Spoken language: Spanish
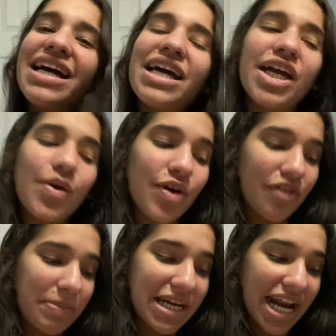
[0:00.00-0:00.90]
Y bueno,
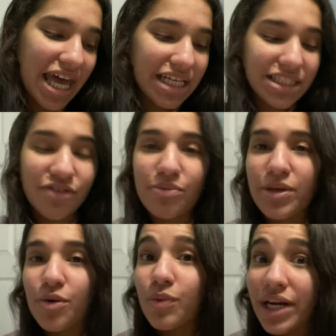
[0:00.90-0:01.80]
familia, nada, este fue un
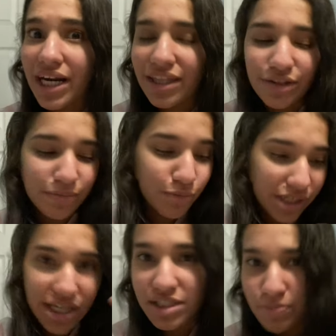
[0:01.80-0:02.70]
video muy random, muy
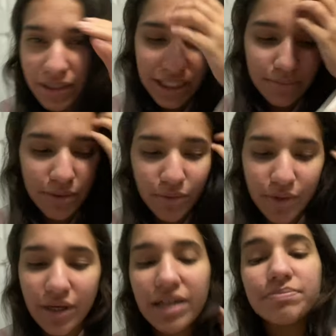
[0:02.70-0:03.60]
express, pero
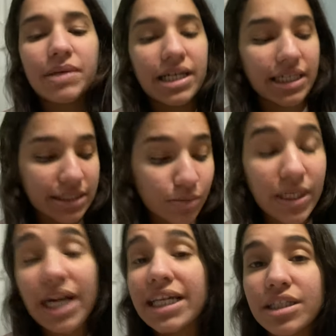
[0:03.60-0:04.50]
bueno, era para que
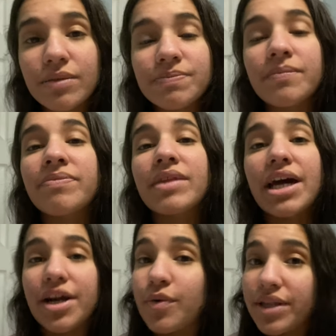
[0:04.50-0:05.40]
supieran eso.
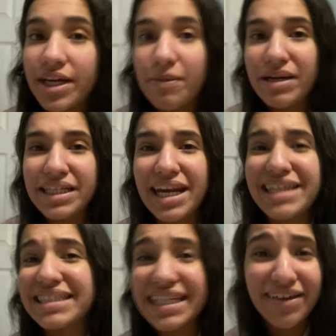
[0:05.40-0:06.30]
Recuerden que mañana
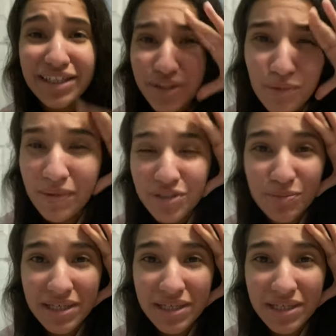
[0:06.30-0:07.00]
es día de súper, súper